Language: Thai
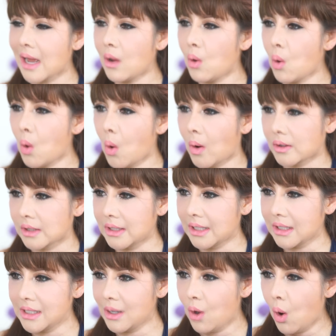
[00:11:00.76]
หน้าโหด อัน
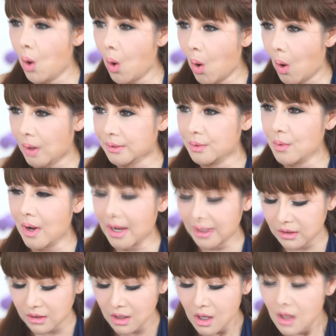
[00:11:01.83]
นี้เรียกโหด พร้อม
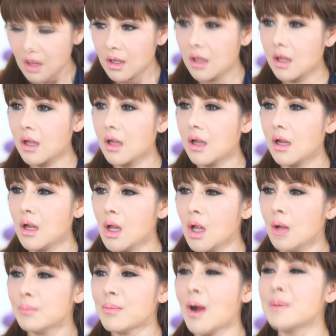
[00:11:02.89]
พร้อมมีเรื่อง
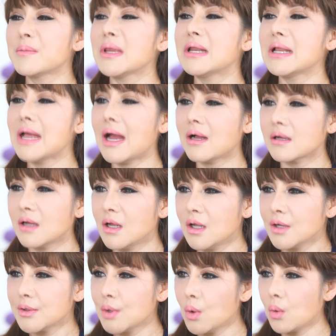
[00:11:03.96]
พร้อมมีเรื่อง
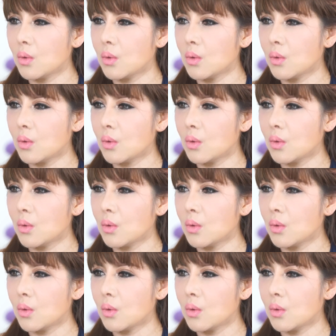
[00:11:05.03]
ด